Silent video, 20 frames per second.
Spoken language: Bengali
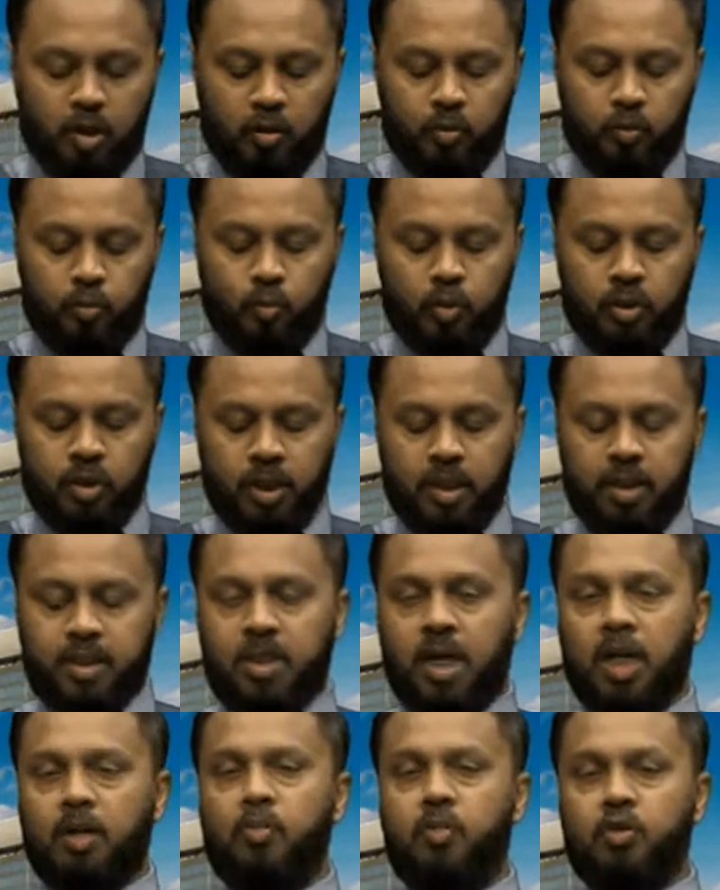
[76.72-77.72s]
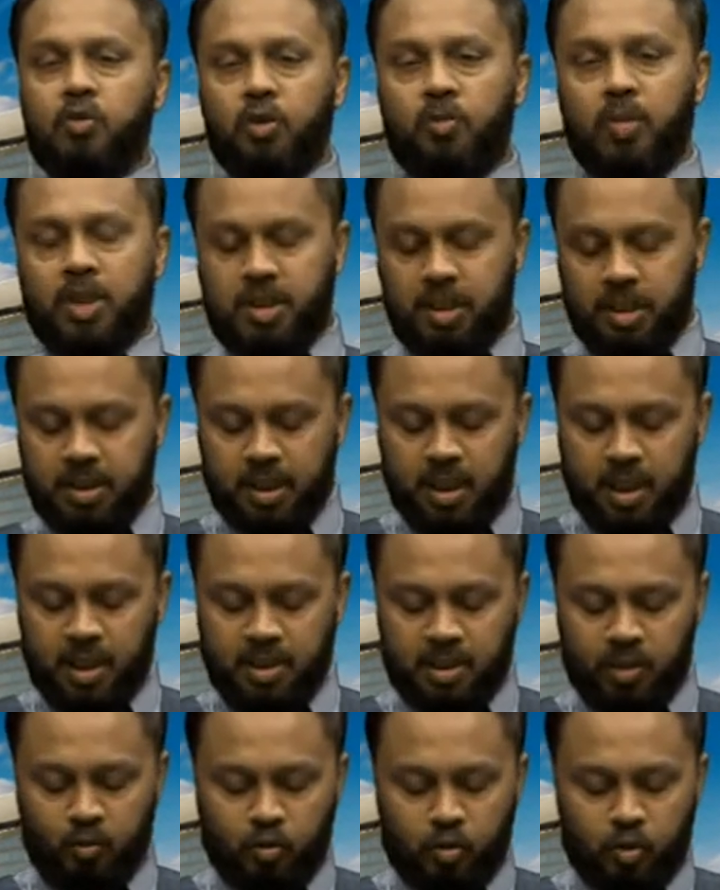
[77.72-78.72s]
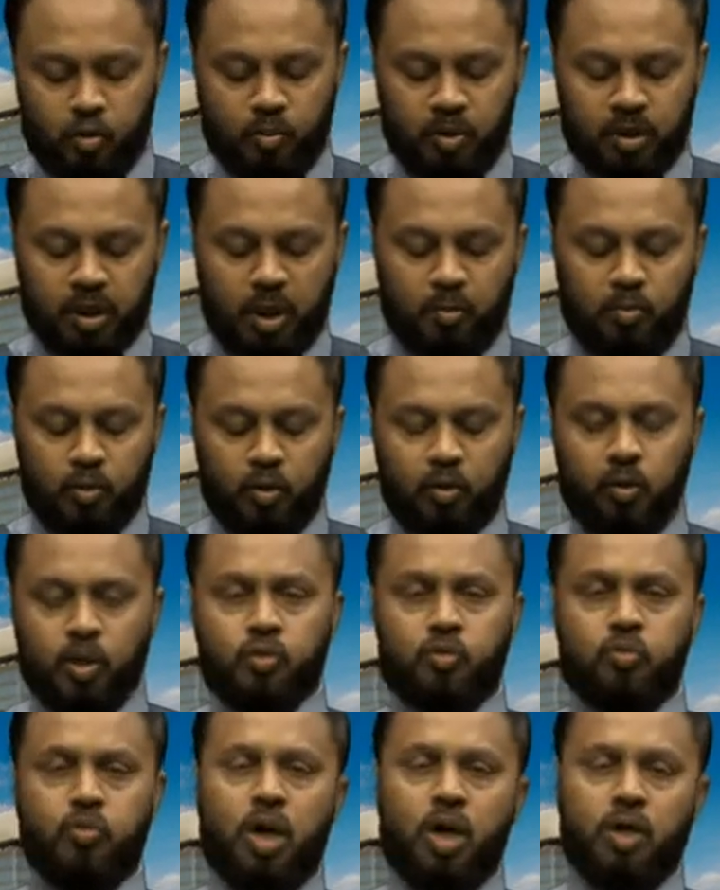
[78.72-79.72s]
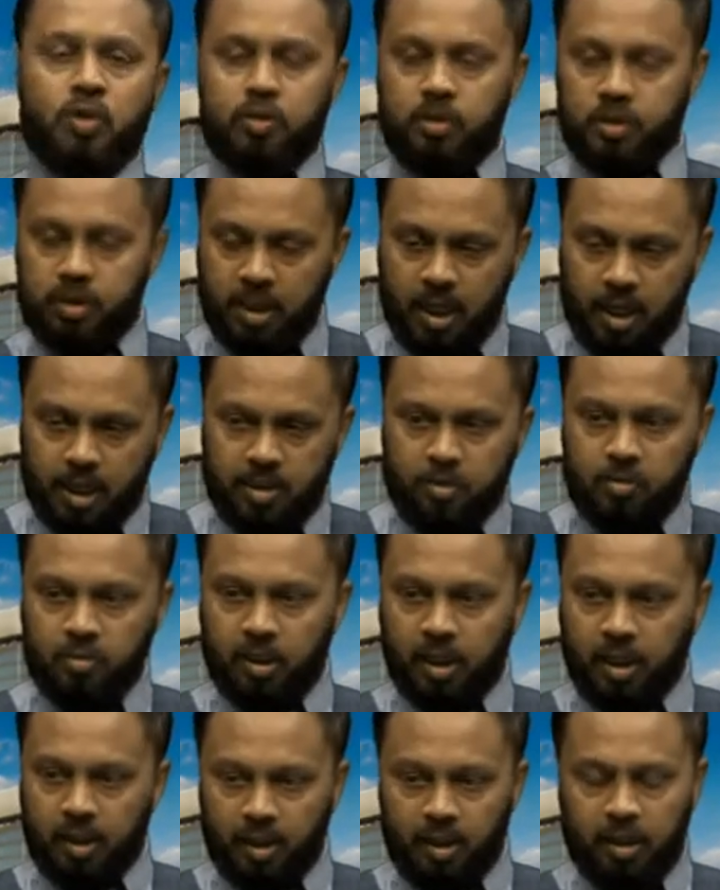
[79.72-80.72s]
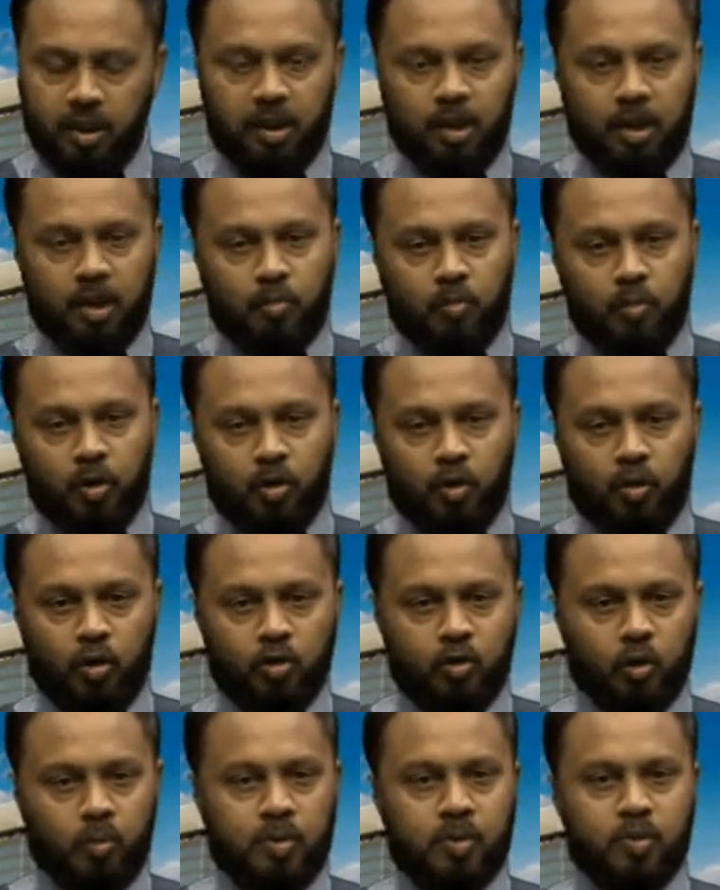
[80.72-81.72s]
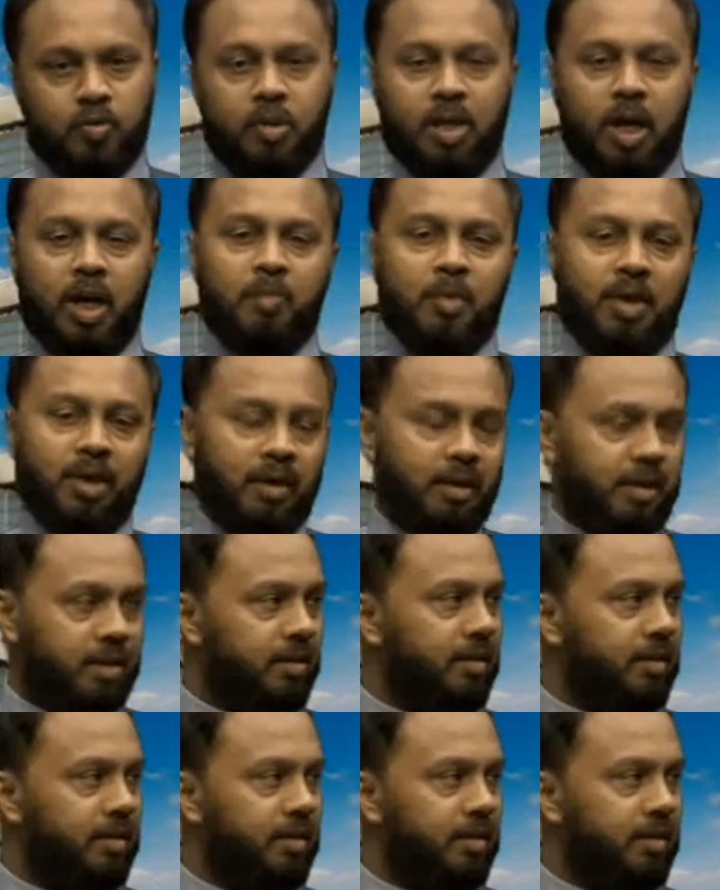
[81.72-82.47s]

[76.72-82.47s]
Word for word: দুই থেকে চার বয়সের বাচ্চা যারা আসে ওই সময় তারা মনে করে শুধু যা কিছু দেখে মনে করে সব কিছুই আমার